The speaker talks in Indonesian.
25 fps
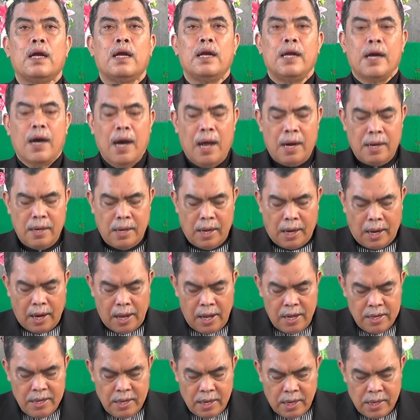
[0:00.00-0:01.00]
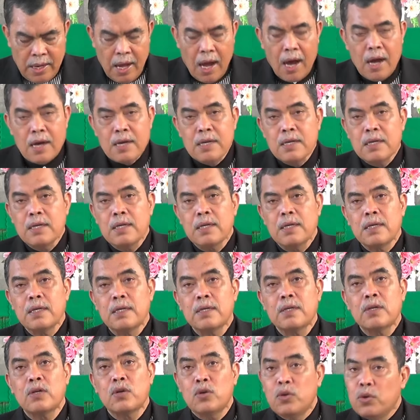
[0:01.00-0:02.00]
Dengan darahnya yang
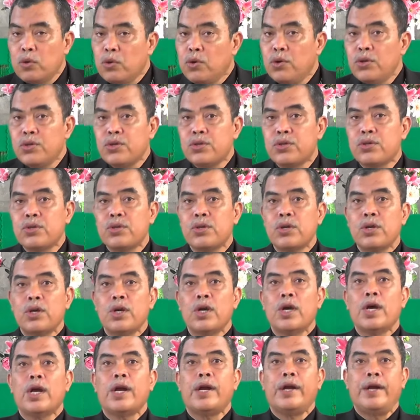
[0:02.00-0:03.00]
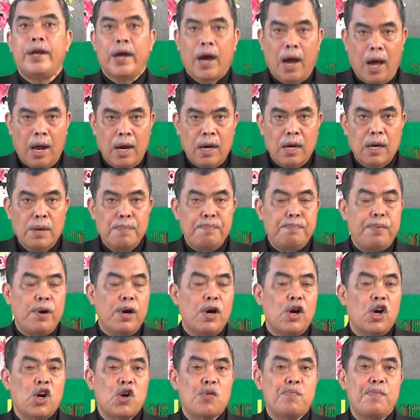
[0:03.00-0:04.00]
kudus, dengan
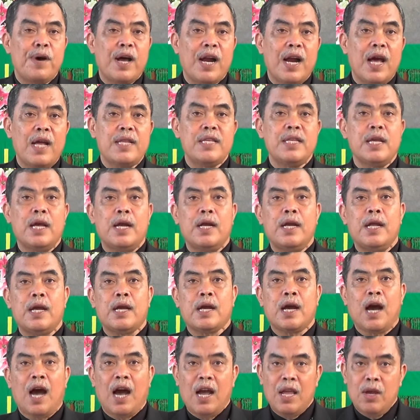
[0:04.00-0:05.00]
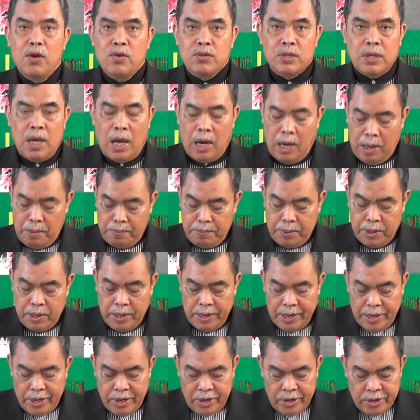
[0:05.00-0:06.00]
pengorbanannya di kayu salib
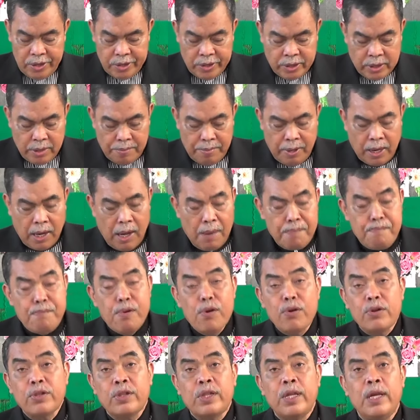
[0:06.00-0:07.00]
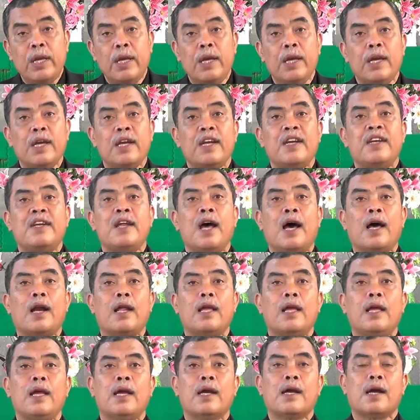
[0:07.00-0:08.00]
sebagai bukti
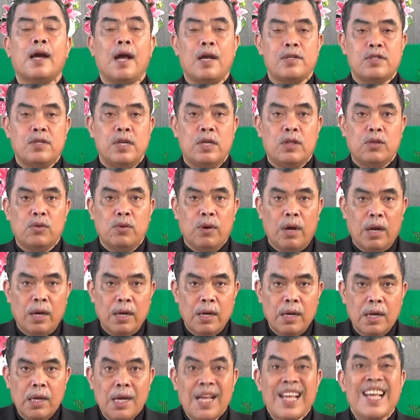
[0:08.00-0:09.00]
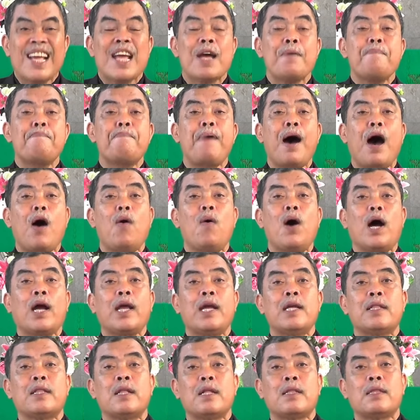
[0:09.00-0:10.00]
dari kasih Tuhan bahwa
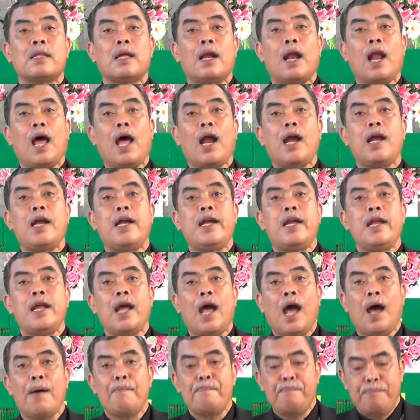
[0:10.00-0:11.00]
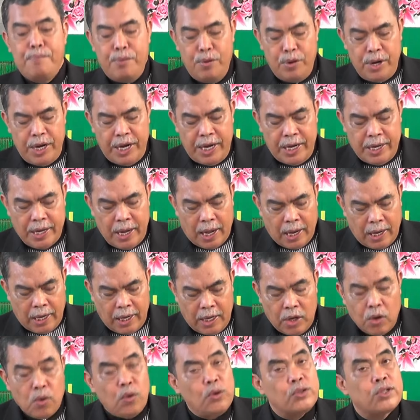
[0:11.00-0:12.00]
kita telah diampuni
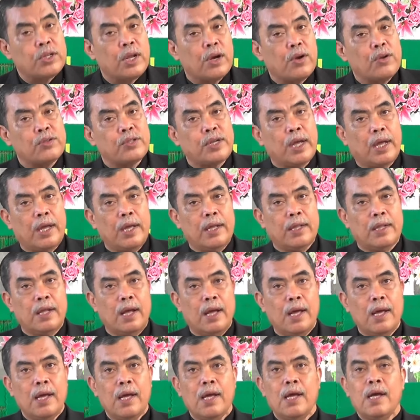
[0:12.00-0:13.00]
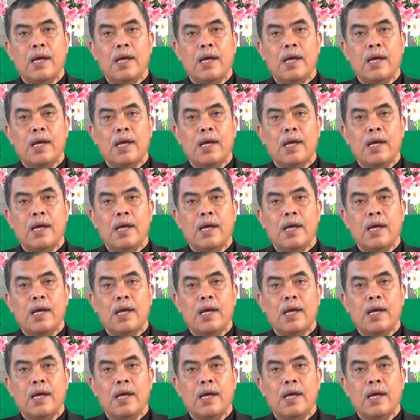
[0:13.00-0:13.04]
dari dosa-dosa kita,